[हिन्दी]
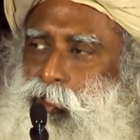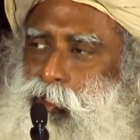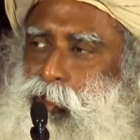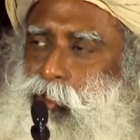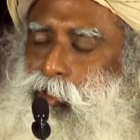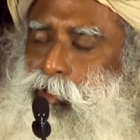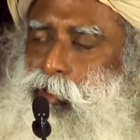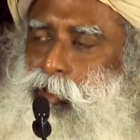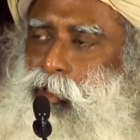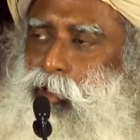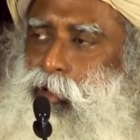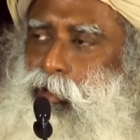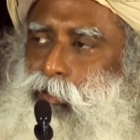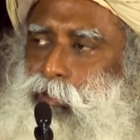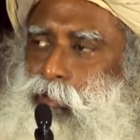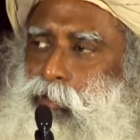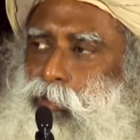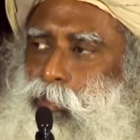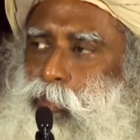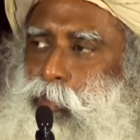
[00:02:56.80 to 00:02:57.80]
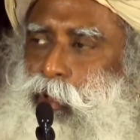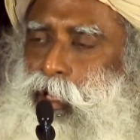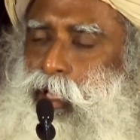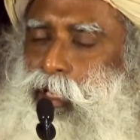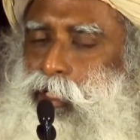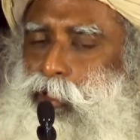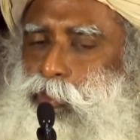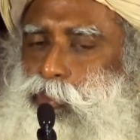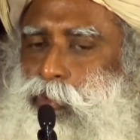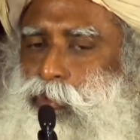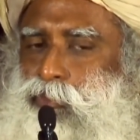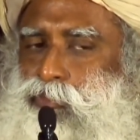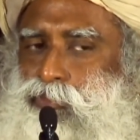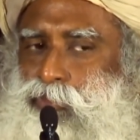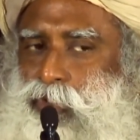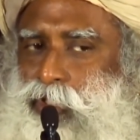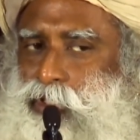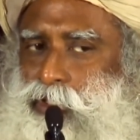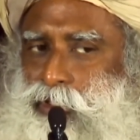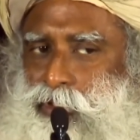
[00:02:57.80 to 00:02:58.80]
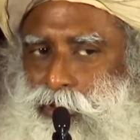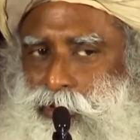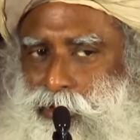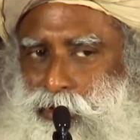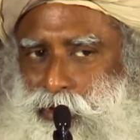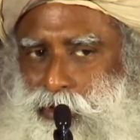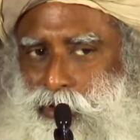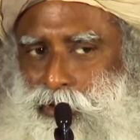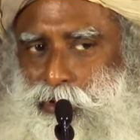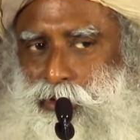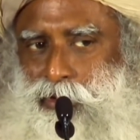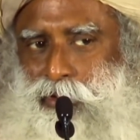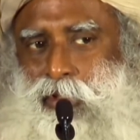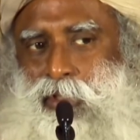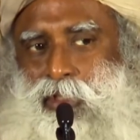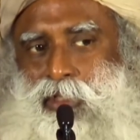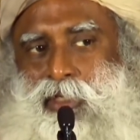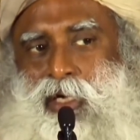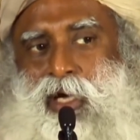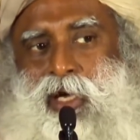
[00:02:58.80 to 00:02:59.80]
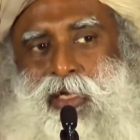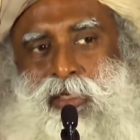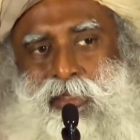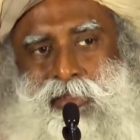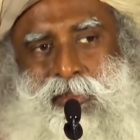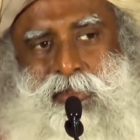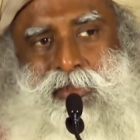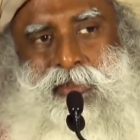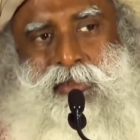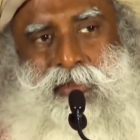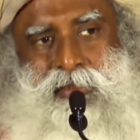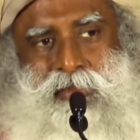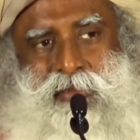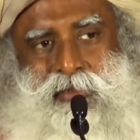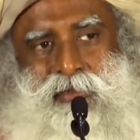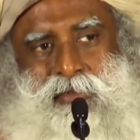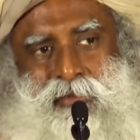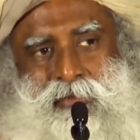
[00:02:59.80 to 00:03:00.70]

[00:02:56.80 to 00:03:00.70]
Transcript: जाए तो धरती ठोस बर्फ बन जाएगी